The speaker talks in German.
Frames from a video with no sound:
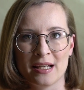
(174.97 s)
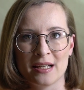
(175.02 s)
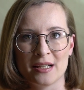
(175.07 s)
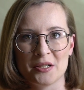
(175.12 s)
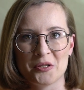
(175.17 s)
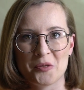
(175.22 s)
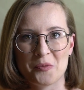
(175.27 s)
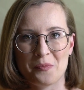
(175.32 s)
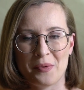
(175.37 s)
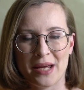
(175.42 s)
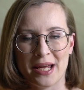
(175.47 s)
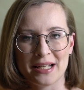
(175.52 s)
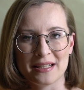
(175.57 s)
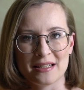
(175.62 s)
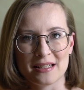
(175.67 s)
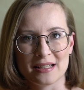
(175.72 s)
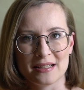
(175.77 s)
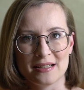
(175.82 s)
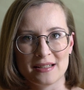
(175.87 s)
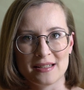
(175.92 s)

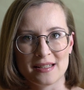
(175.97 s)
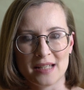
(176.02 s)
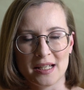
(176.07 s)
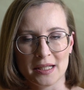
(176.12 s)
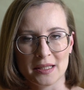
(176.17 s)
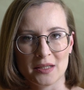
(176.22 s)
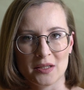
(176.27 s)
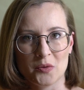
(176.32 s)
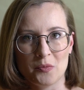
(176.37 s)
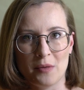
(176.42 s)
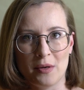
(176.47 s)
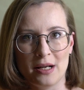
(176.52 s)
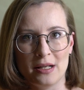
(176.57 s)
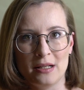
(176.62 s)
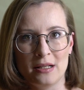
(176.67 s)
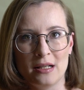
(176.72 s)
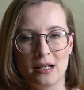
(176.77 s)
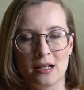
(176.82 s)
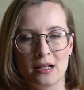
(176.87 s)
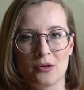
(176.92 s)
Spektren, sag ich
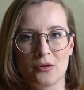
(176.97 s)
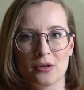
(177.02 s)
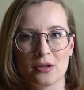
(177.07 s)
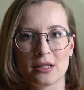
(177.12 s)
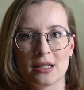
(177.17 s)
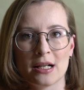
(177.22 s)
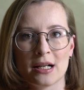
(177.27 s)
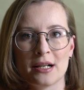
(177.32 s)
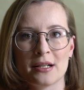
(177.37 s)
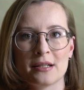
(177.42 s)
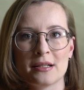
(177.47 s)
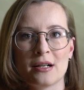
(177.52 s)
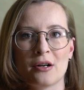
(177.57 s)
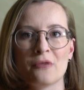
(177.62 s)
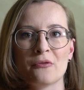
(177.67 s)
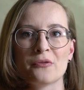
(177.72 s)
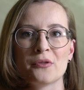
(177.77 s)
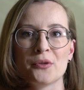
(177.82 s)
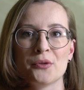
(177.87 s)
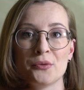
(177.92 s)
mal, auch gerade
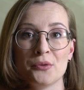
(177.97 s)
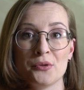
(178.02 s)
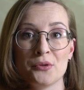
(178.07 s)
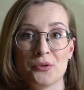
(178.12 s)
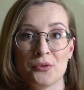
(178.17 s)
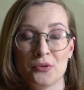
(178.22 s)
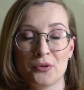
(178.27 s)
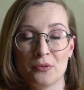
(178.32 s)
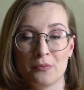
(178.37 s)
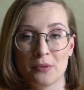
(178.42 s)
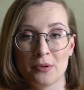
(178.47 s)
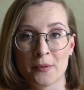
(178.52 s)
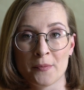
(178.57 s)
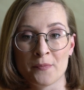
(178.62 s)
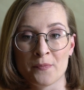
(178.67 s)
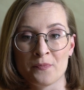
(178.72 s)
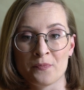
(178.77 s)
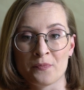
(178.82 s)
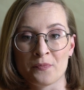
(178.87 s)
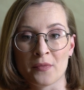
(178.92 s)
auf YouTube.
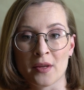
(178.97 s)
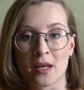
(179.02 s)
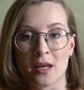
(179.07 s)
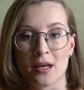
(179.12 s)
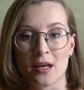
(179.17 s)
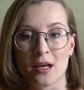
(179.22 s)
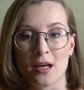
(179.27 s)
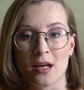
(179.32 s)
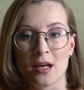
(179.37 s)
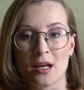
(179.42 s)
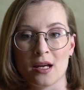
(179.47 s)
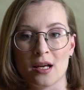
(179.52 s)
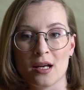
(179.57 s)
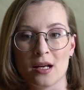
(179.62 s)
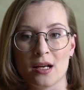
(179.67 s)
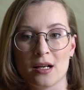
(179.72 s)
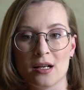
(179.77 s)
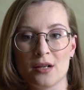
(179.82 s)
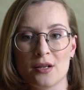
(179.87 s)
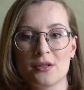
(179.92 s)

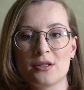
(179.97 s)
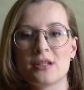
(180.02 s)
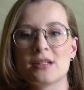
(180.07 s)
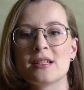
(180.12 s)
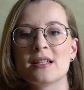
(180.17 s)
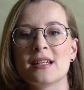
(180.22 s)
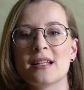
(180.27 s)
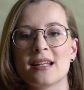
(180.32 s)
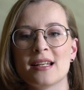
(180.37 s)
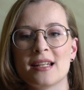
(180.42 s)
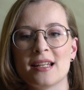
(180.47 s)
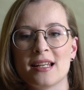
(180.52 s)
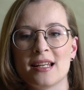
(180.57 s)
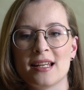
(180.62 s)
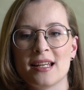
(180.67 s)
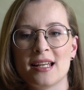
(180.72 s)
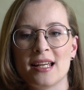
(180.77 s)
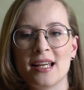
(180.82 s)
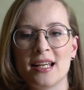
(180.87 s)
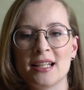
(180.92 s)
Und
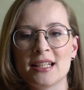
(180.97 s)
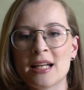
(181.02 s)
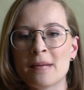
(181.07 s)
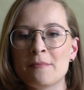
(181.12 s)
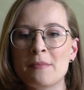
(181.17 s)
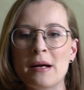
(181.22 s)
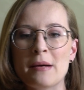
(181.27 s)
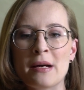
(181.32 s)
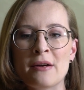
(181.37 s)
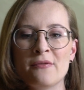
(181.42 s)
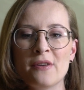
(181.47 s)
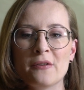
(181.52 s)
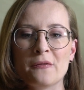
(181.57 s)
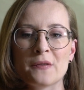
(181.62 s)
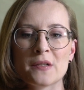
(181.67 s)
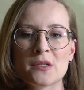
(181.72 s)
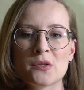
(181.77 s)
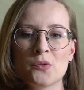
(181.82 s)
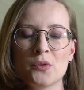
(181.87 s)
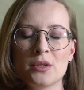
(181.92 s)
ich habe einfach
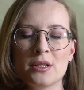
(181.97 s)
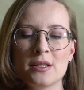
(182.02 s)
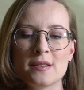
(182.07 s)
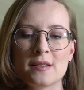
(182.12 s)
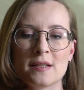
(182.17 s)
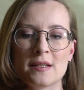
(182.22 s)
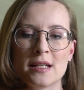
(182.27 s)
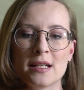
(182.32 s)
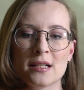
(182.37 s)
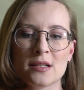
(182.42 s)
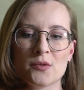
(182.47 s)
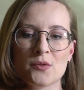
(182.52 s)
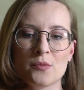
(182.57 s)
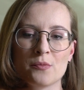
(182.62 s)
versucht, diese Dinge so